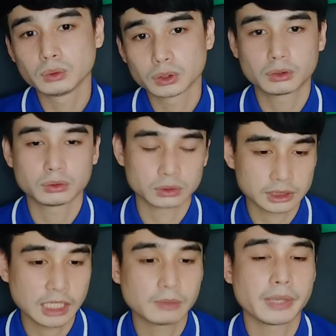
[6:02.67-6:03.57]
ต้องสร้าง
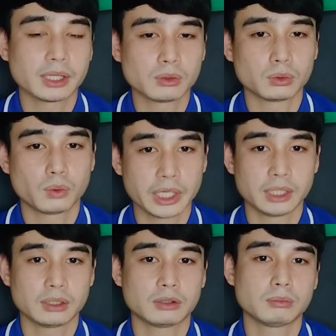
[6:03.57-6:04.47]
แบรนด์ตัวเอง
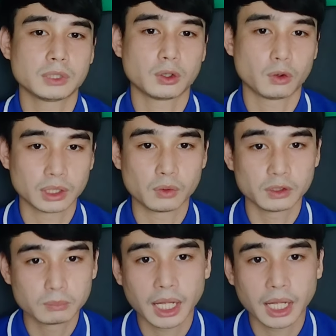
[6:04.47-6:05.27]
ของเราขึ้นมา